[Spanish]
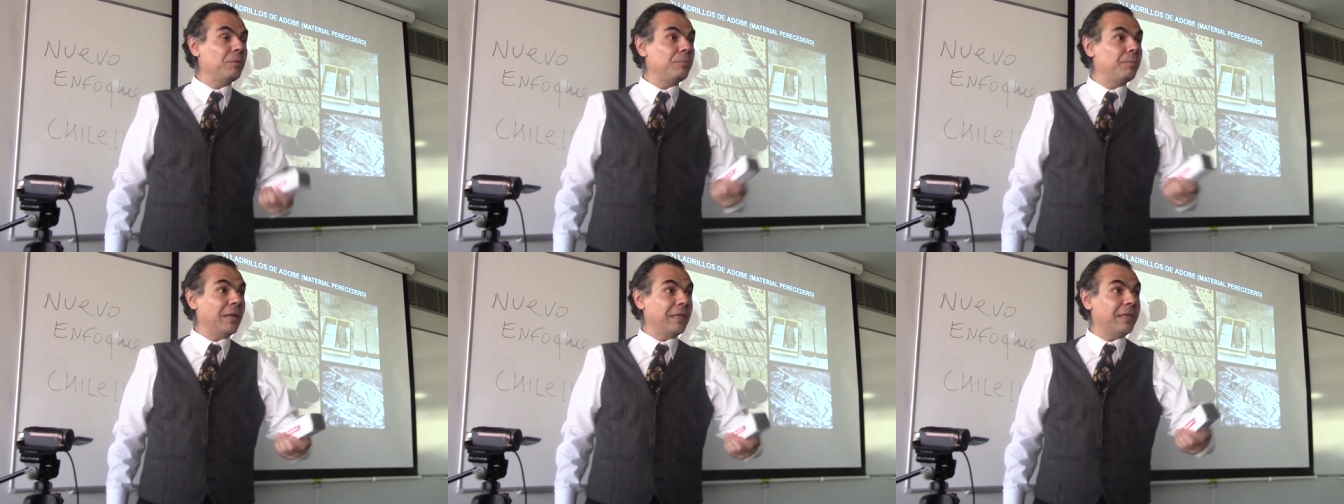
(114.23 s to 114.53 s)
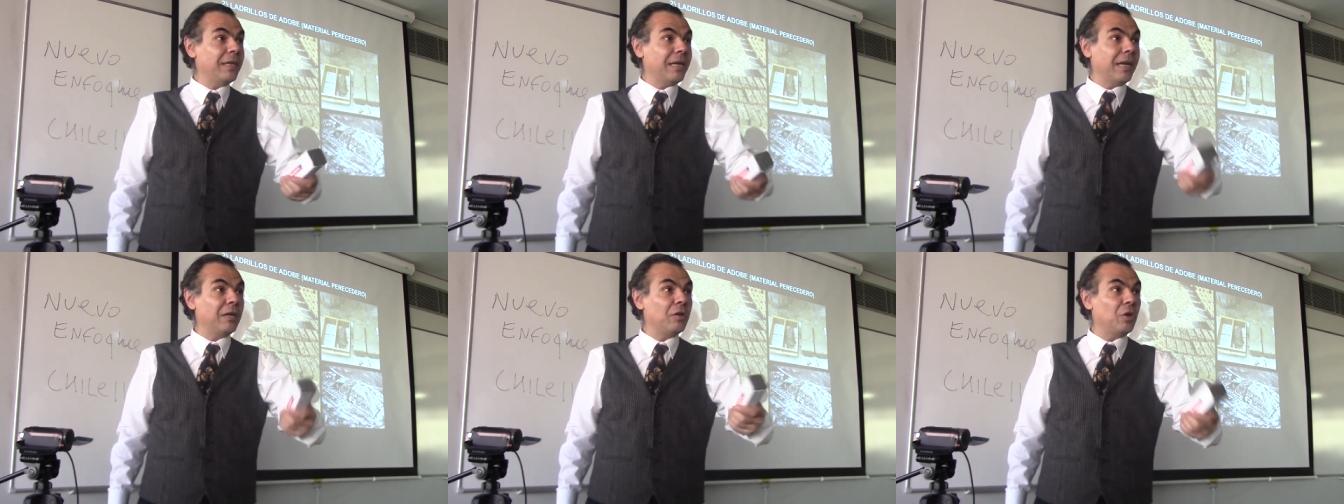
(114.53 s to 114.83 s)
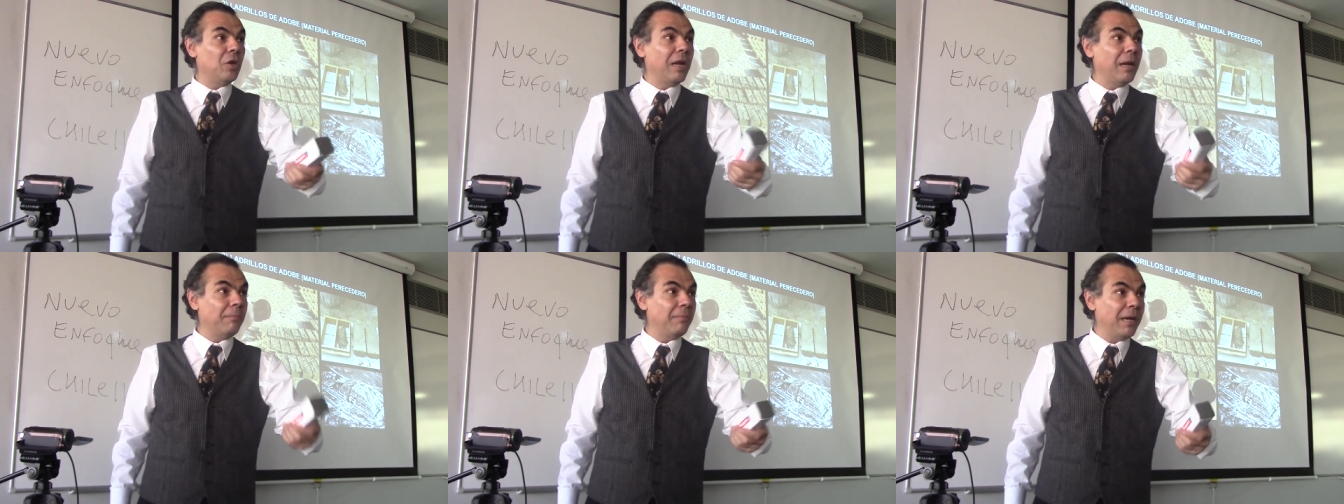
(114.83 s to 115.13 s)
manejar
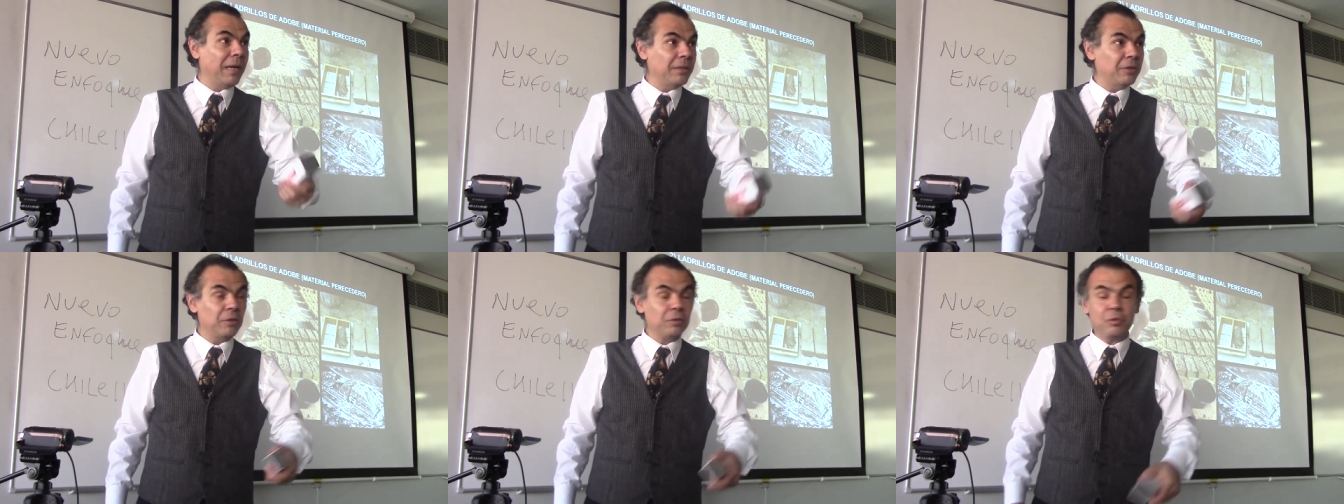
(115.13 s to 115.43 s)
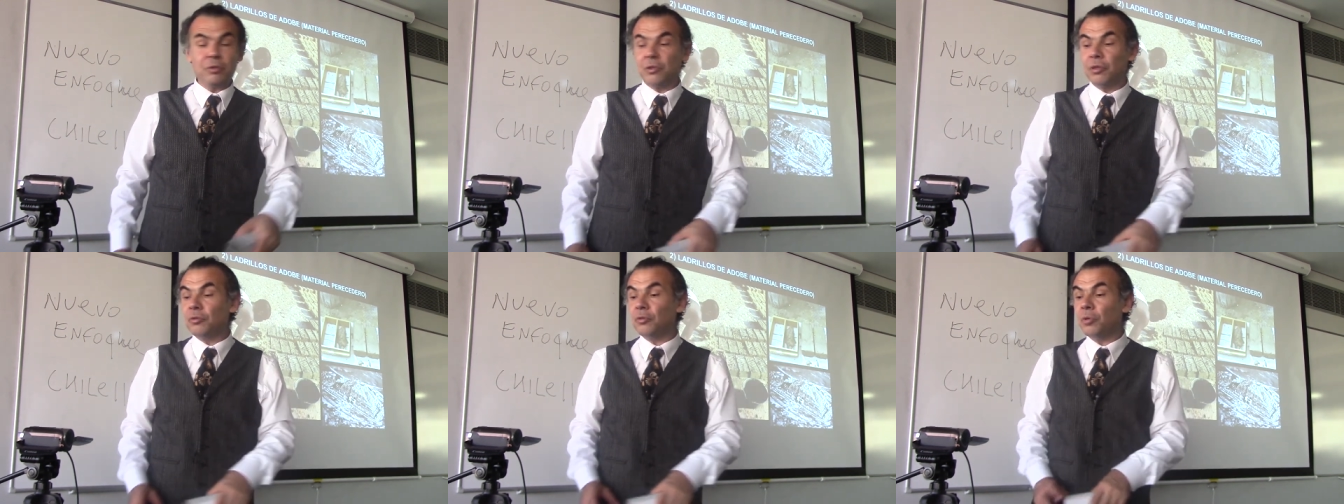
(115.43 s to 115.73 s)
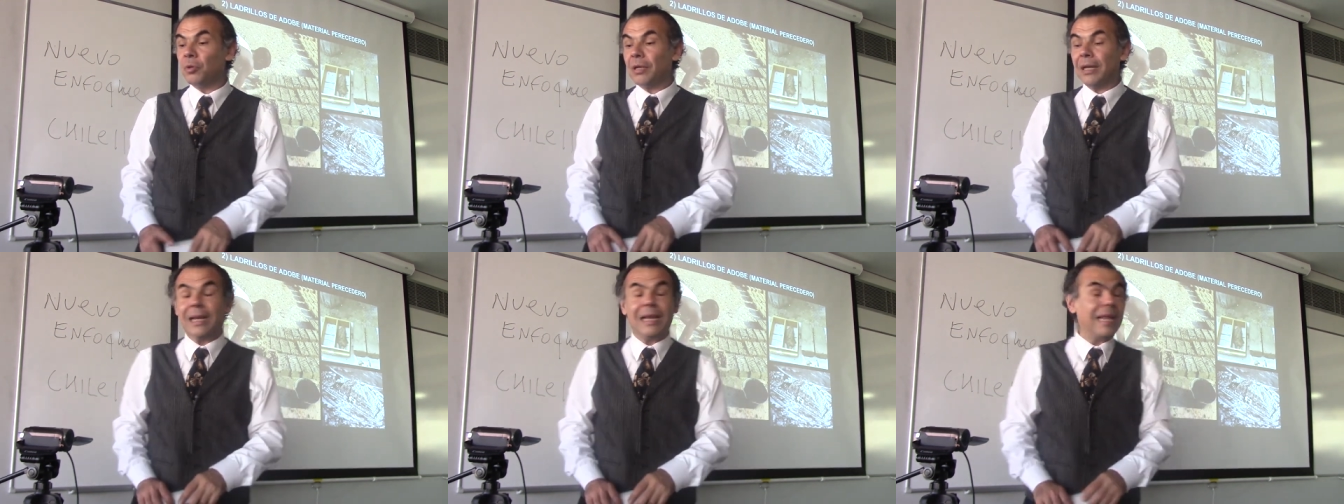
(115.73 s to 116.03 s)
con la mano. Entonces
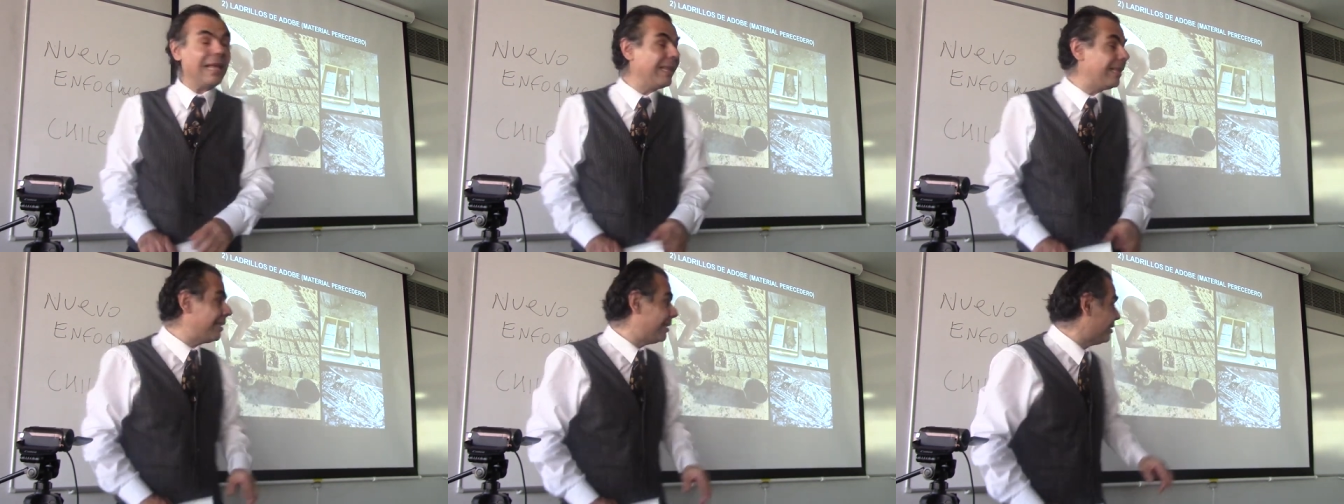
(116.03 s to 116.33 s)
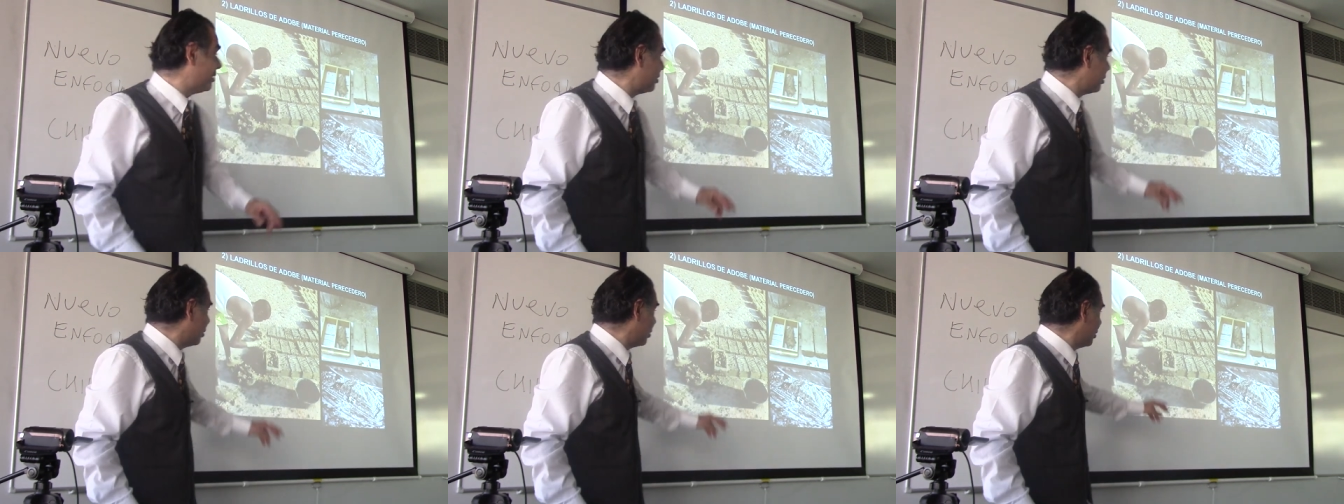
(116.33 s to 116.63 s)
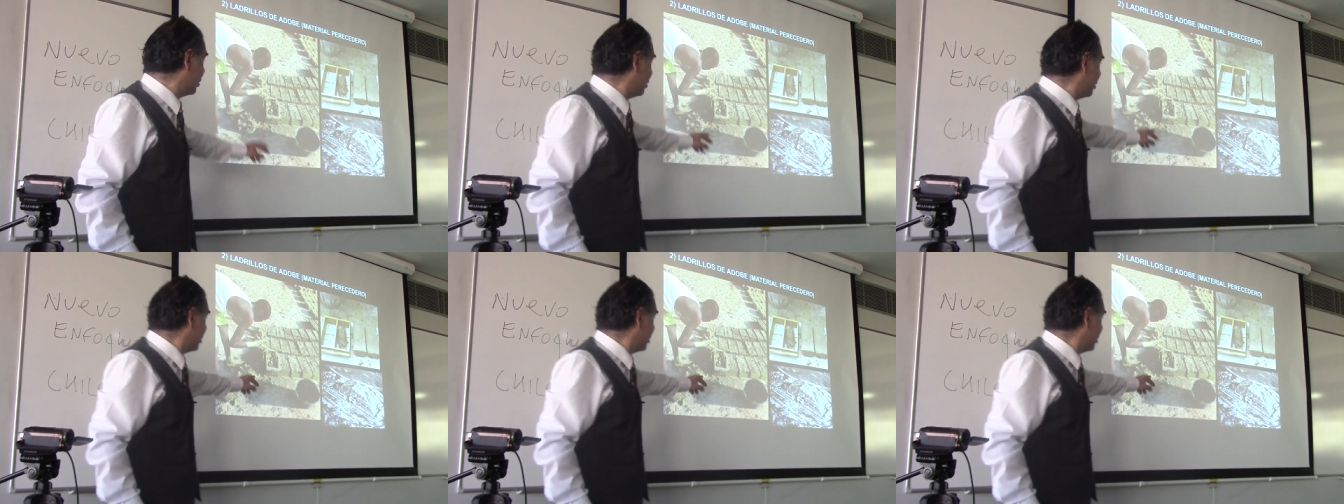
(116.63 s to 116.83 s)
surge el ladrillo